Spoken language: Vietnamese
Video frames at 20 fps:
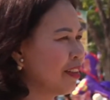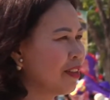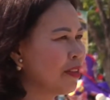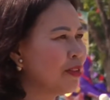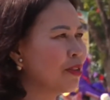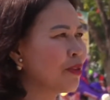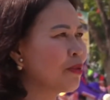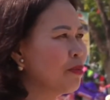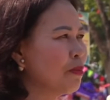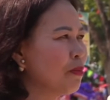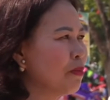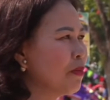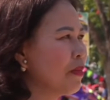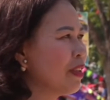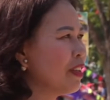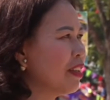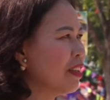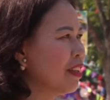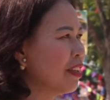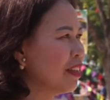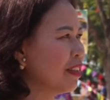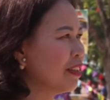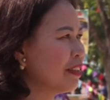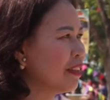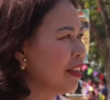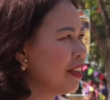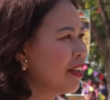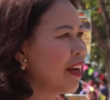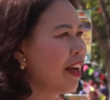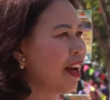tôi cũng
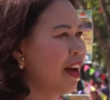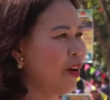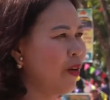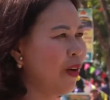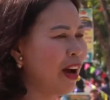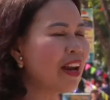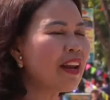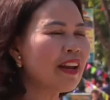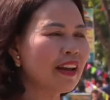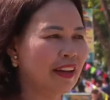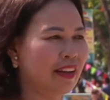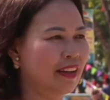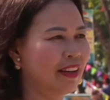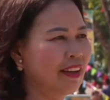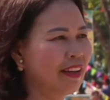rất là hoan hỉ